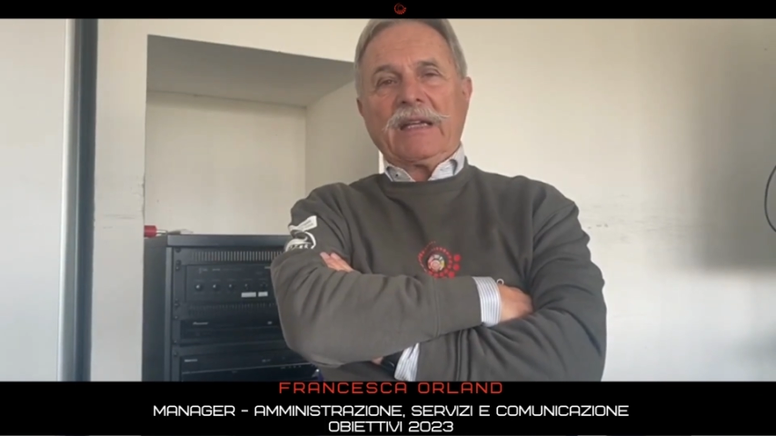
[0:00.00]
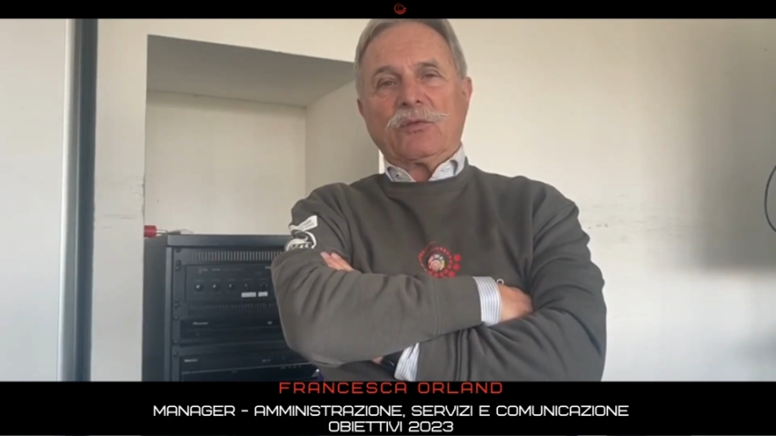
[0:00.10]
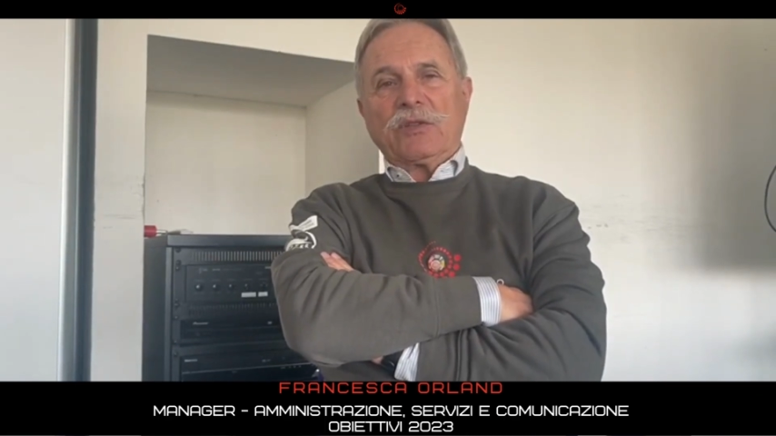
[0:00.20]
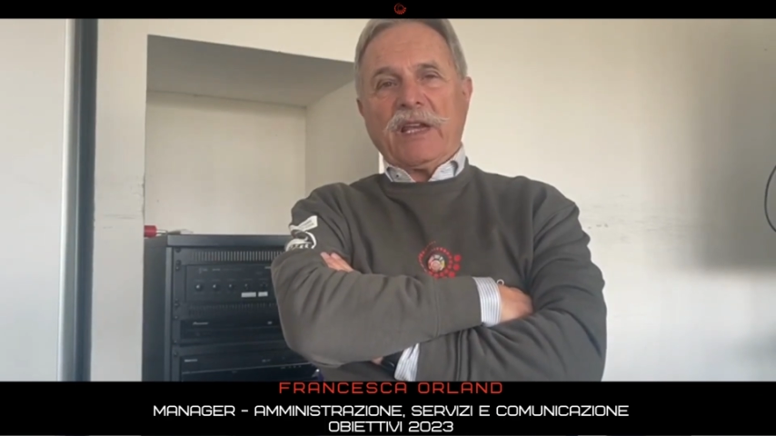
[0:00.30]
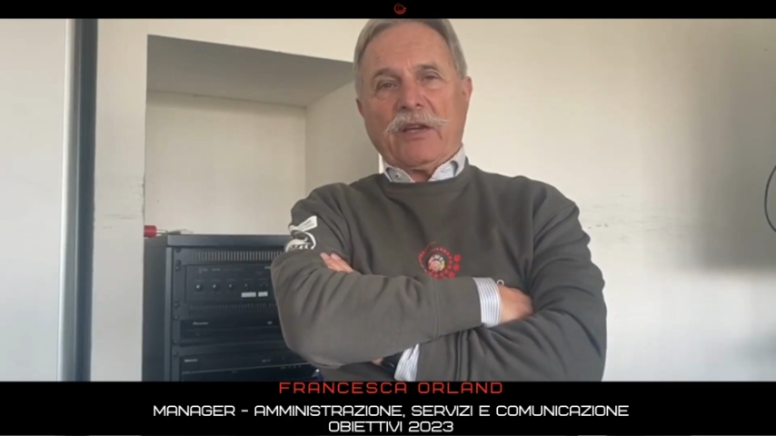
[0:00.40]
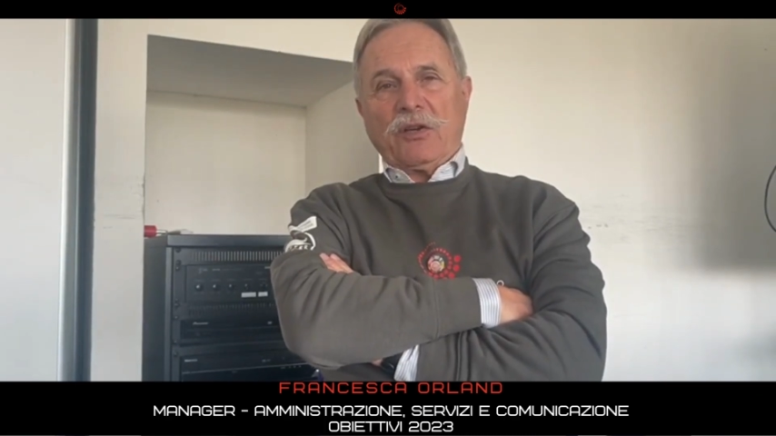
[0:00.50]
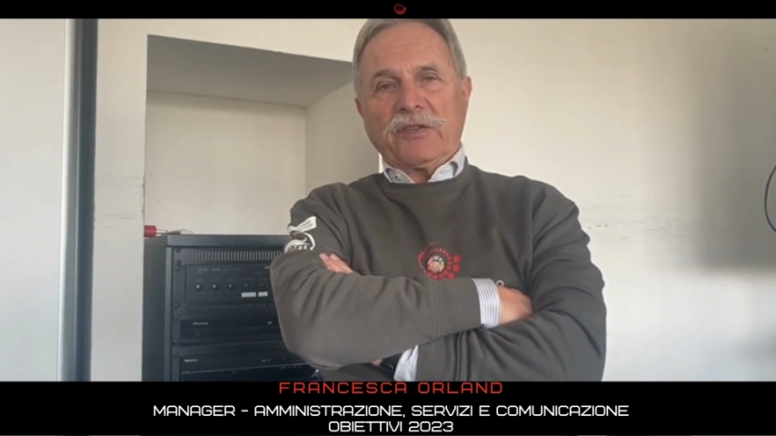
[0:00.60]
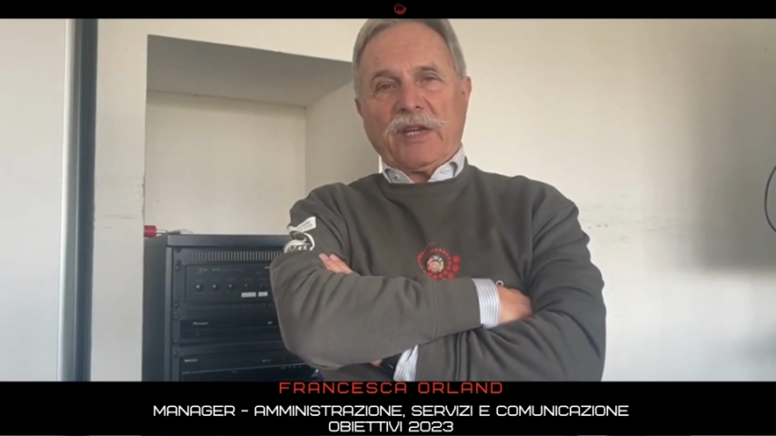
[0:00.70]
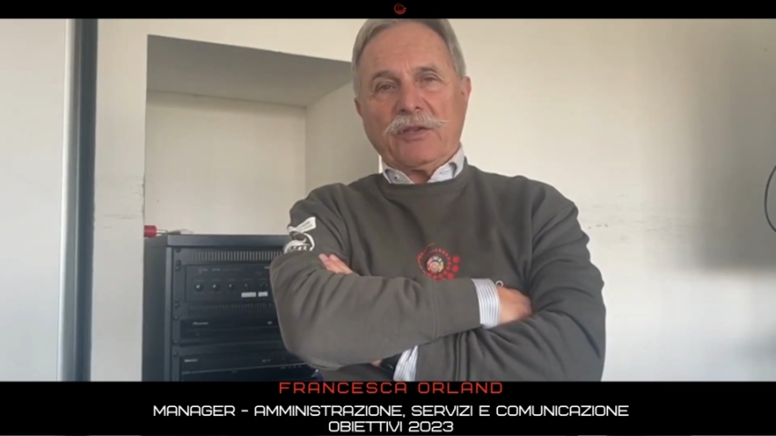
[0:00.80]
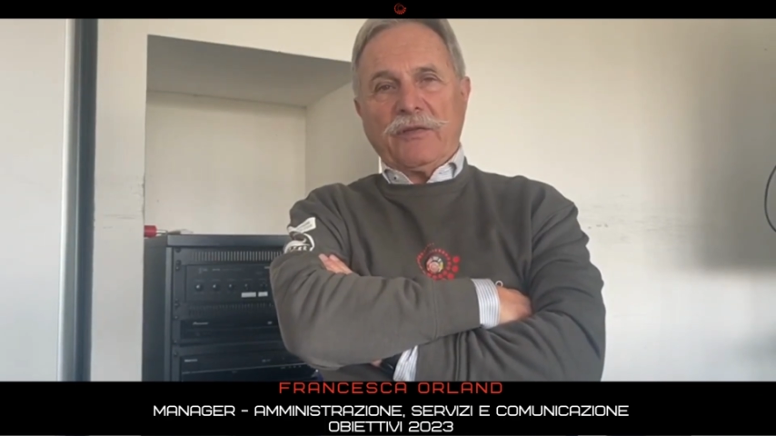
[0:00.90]
a tutte le
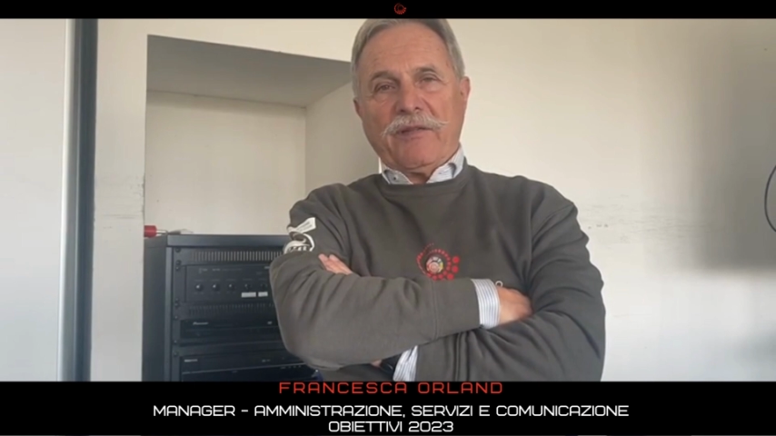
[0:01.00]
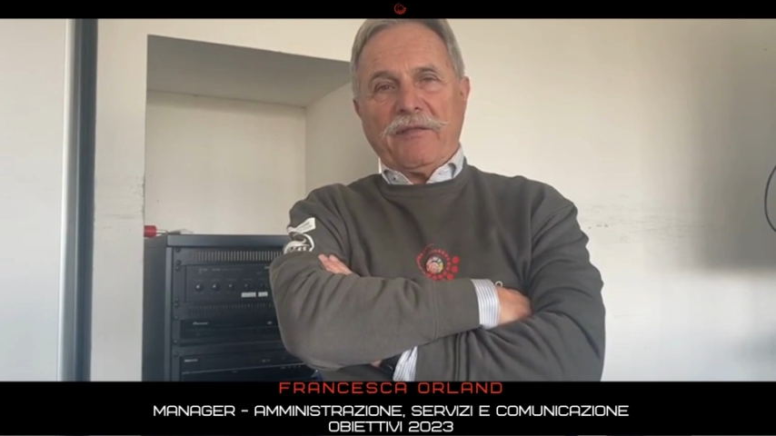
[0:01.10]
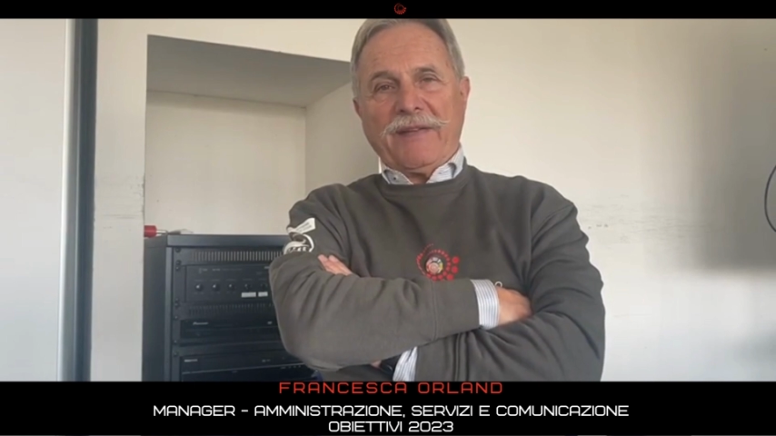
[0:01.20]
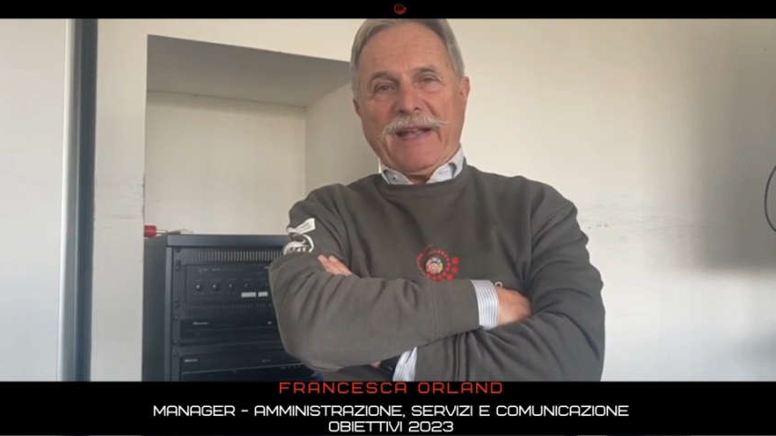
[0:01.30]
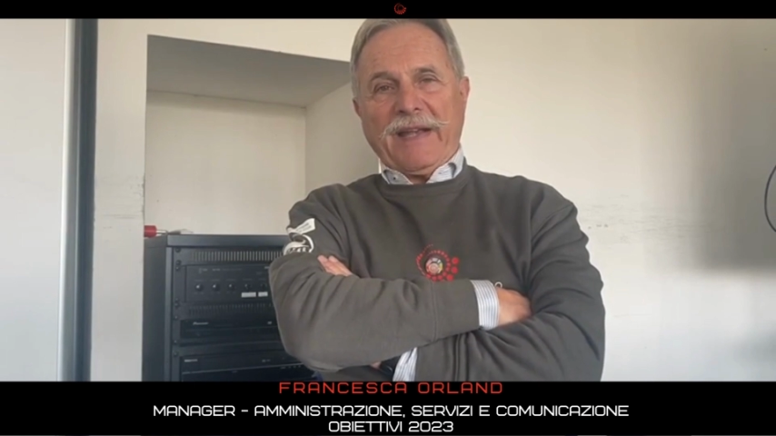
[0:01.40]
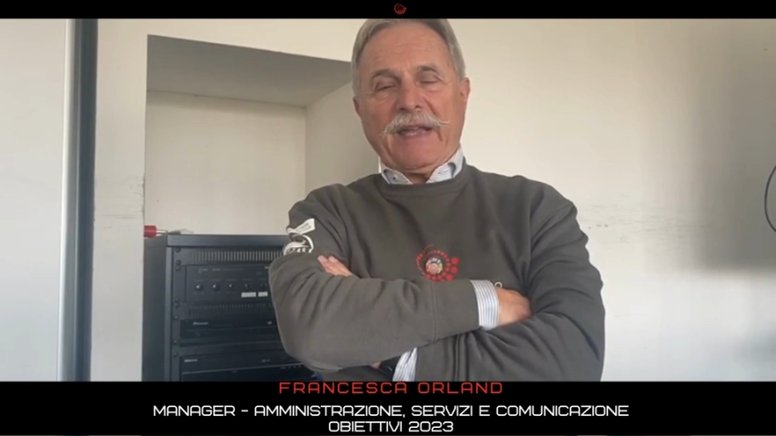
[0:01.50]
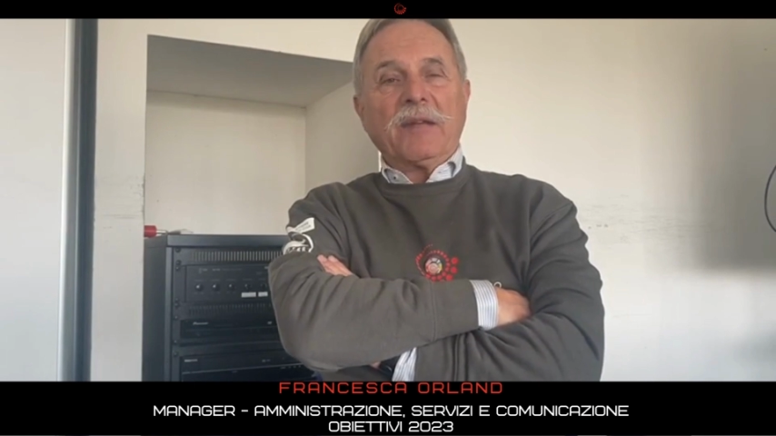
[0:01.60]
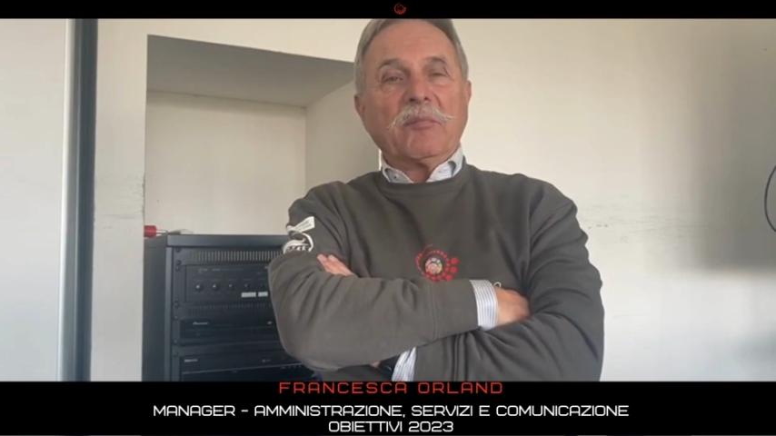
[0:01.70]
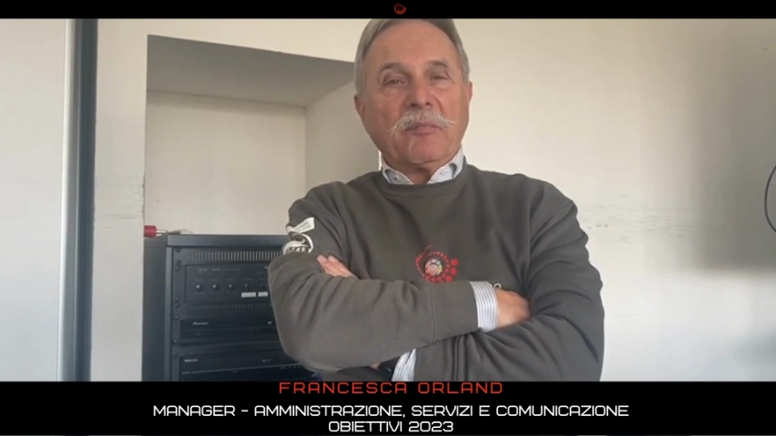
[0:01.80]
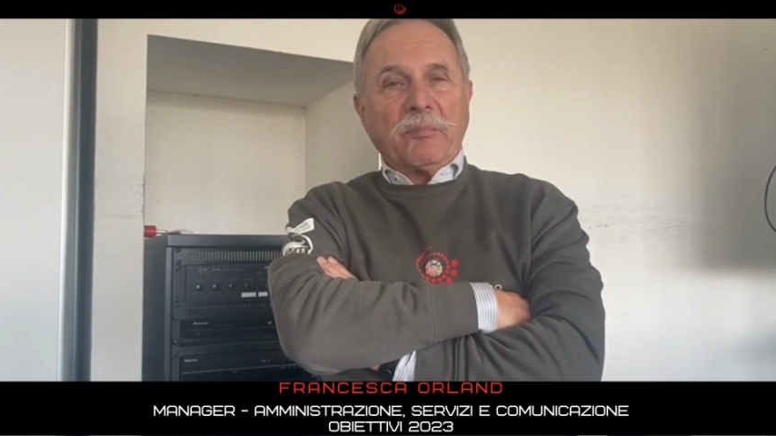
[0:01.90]
cose che doveva fare,